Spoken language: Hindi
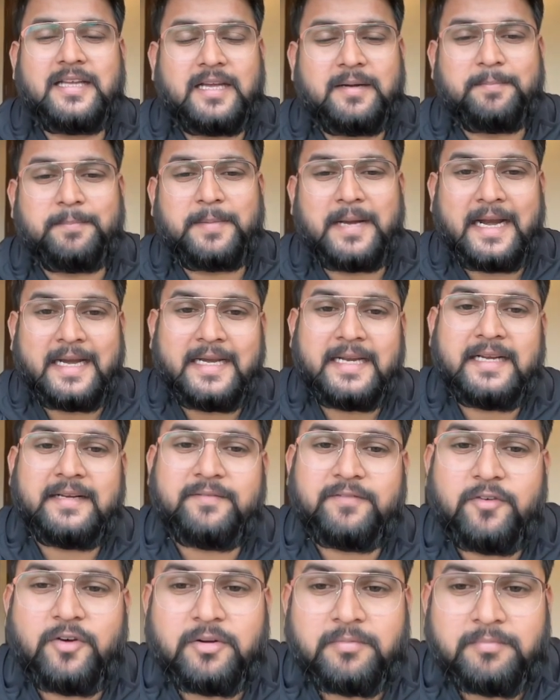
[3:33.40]
आर प्लानिंग
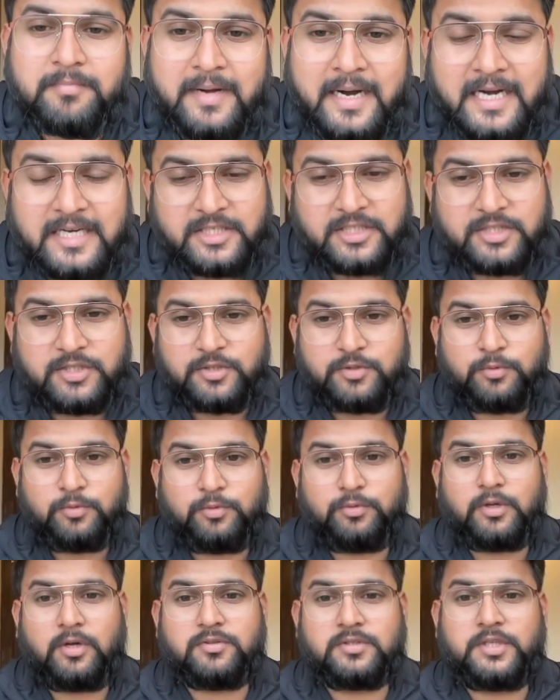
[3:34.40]
फॉर मार्च
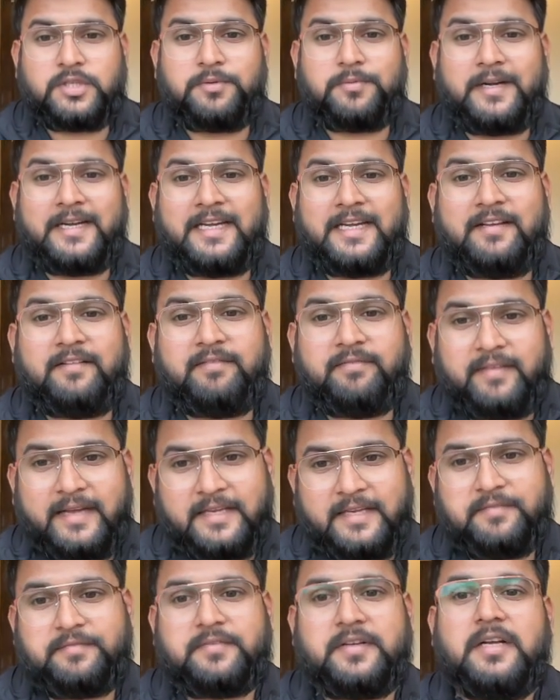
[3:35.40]

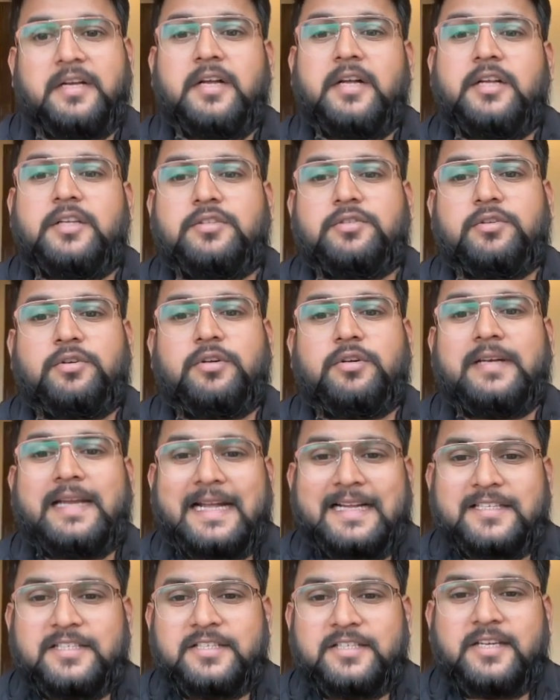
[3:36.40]
2025 सो
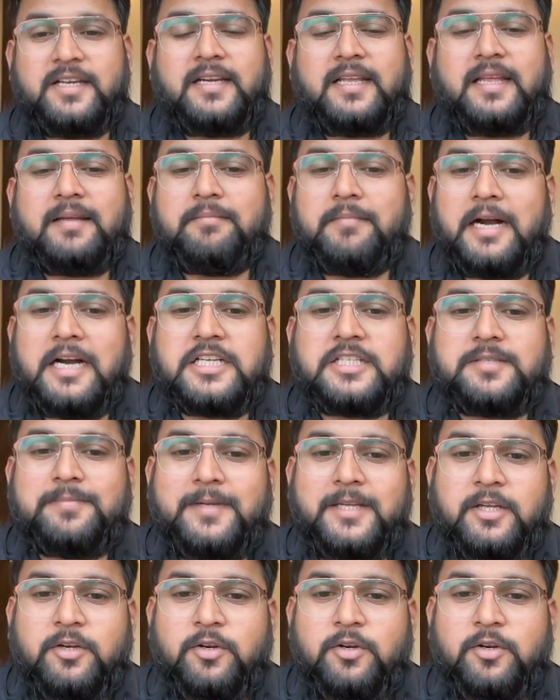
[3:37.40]
नेक्स्ट ईयर के मार्च में ये